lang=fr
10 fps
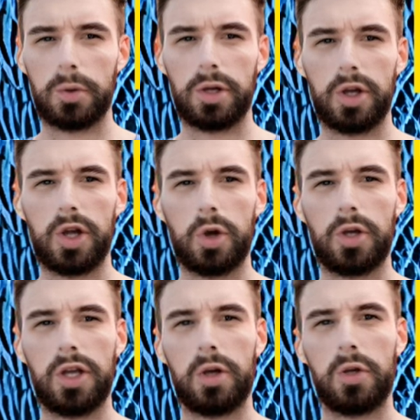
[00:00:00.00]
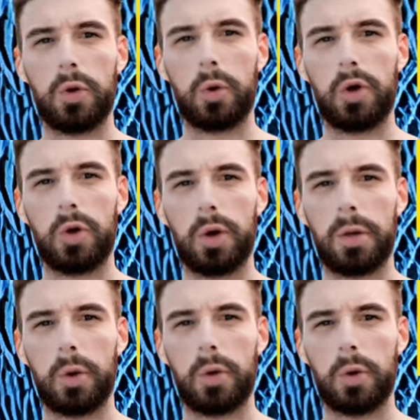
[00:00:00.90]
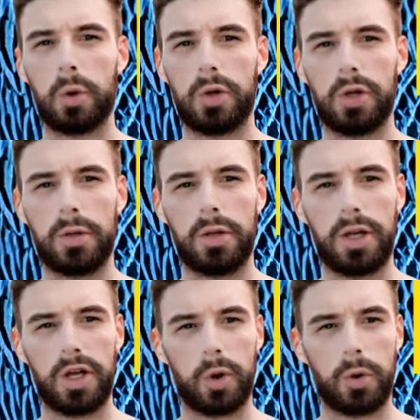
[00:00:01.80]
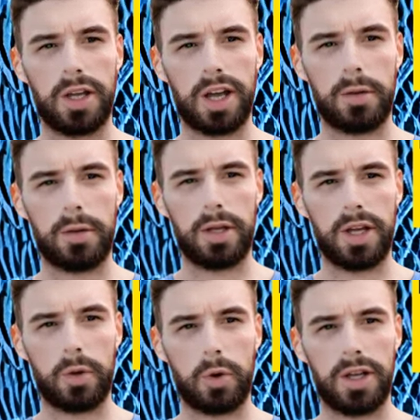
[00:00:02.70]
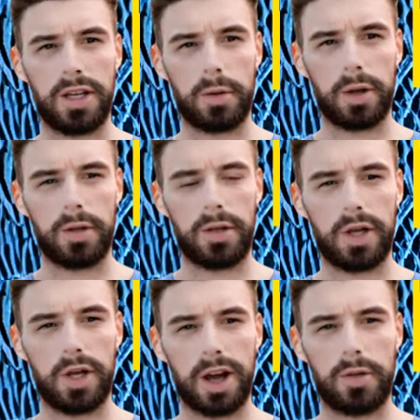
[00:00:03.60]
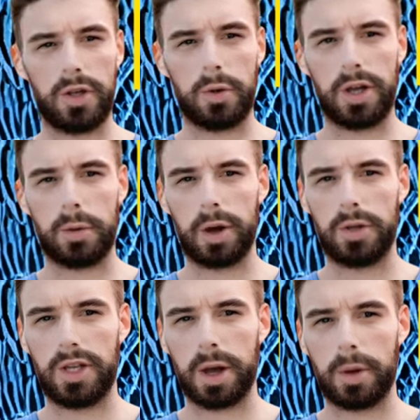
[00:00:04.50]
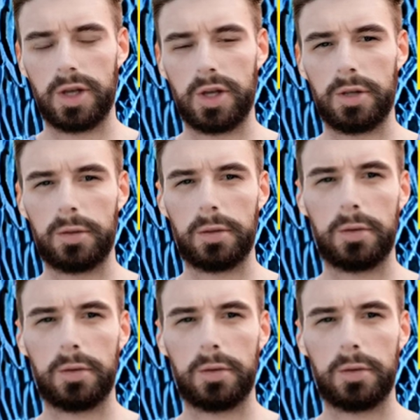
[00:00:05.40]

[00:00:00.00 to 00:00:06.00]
peuvent être associées à une douleur sous l'épaule gauche, des nausées, des vomissements, de la fièvre et une perte d'appétit.